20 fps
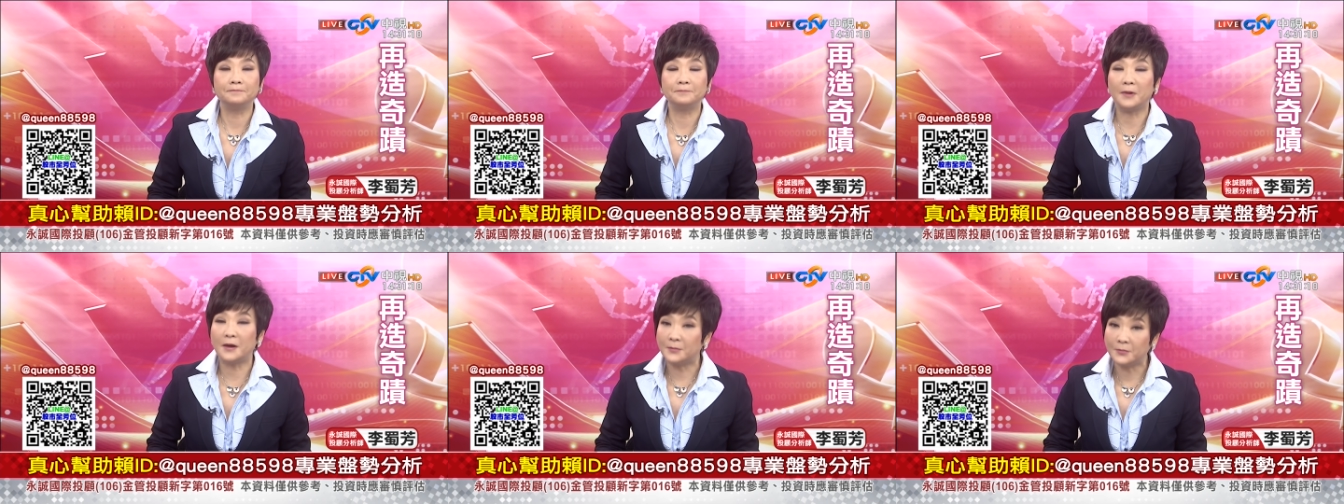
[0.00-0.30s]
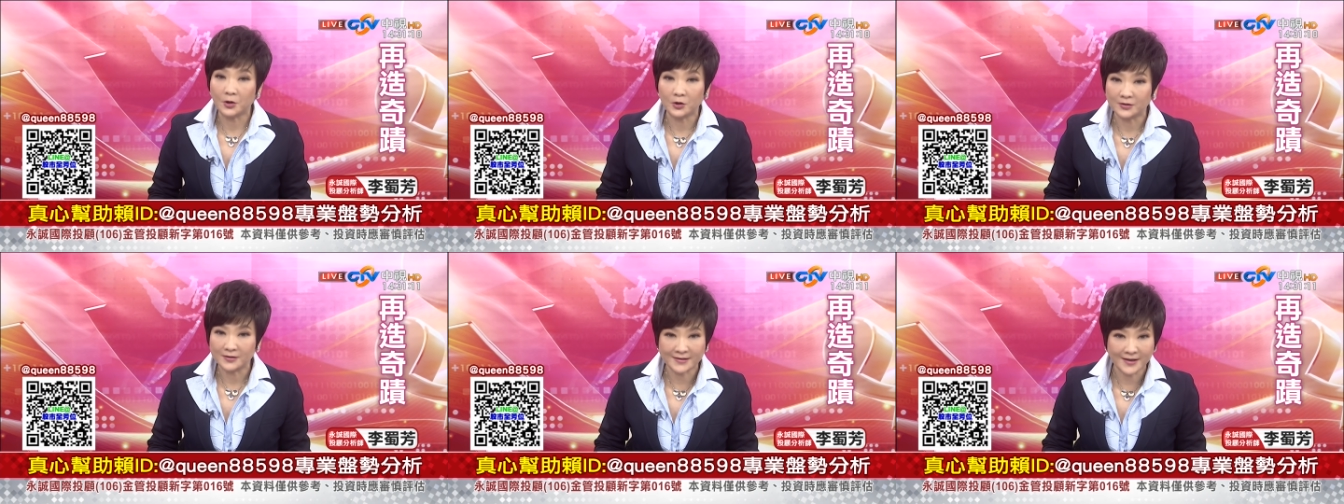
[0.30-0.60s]

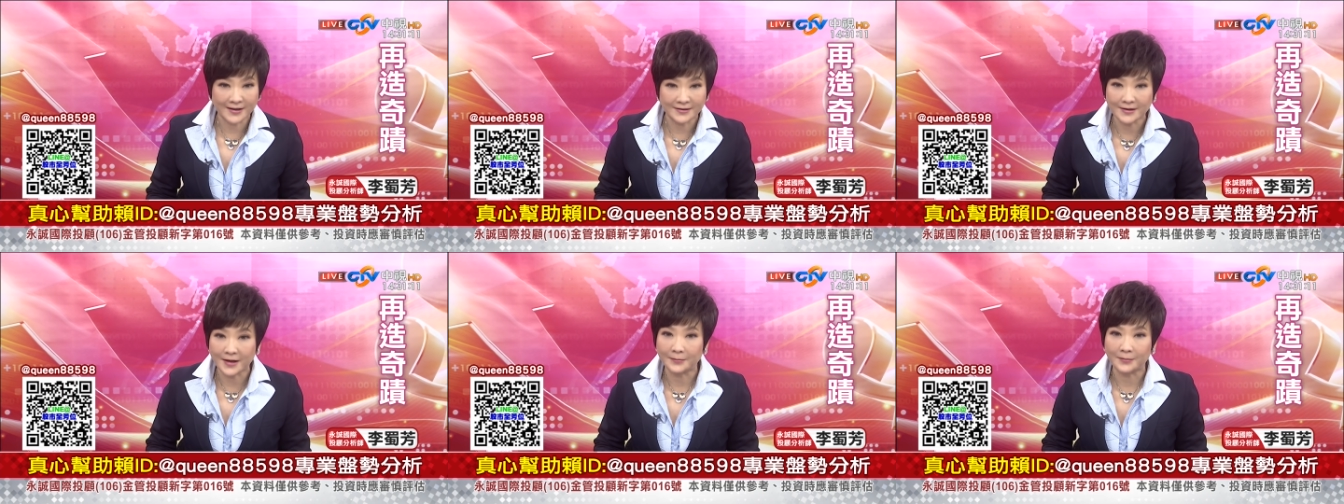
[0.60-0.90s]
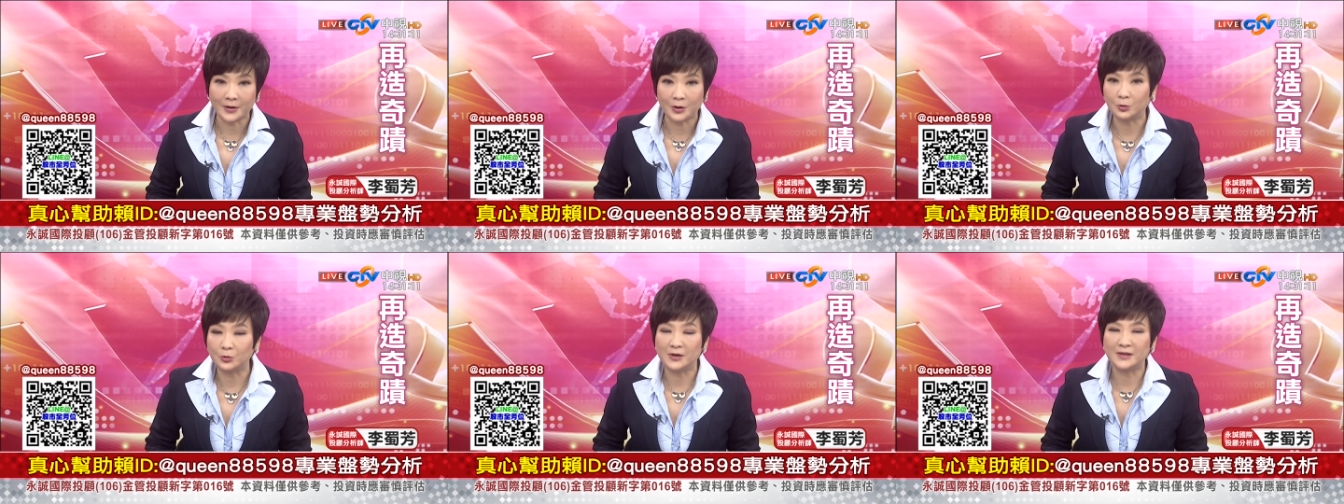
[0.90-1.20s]
并没有站在
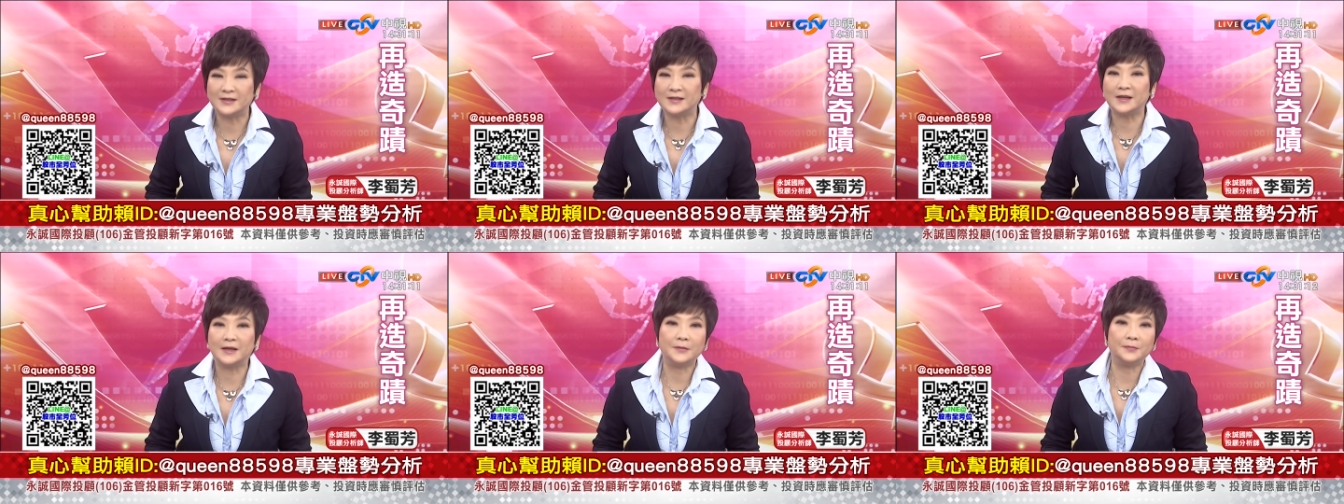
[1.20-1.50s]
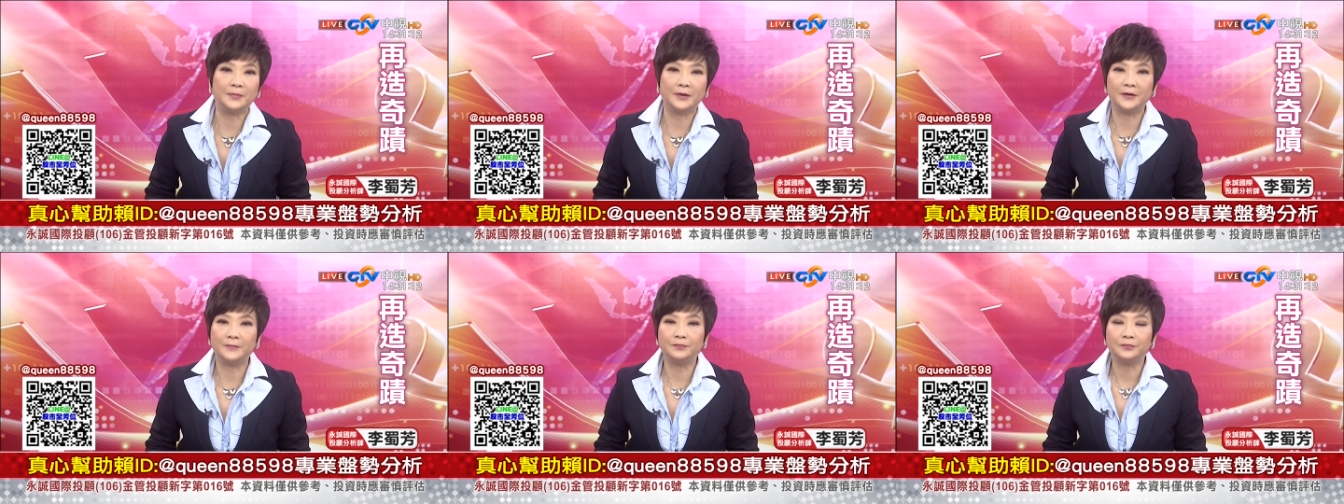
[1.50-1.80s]
美国的这一
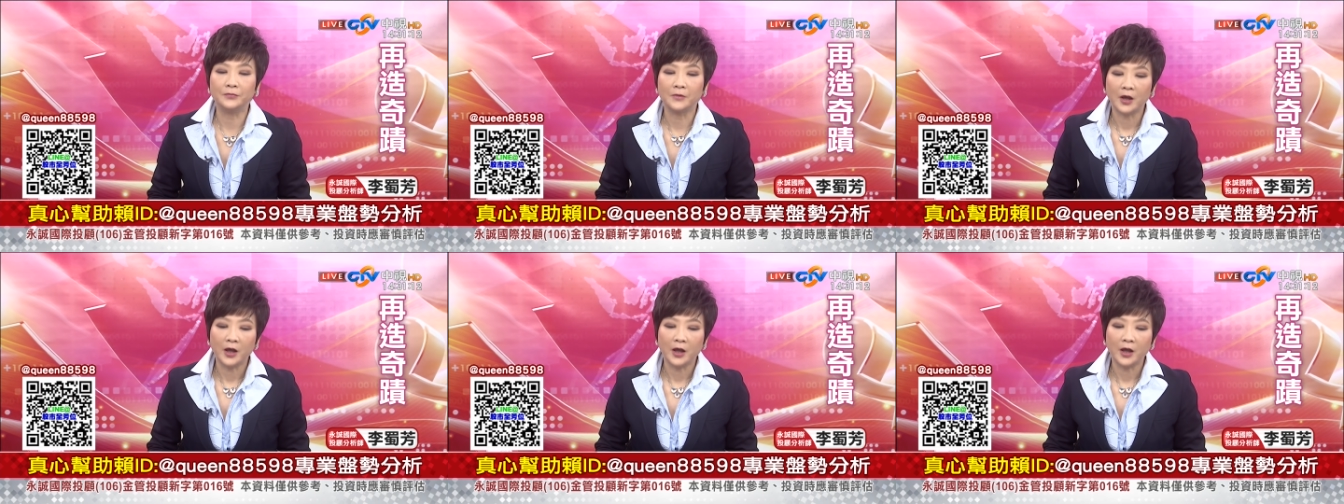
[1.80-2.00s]
边。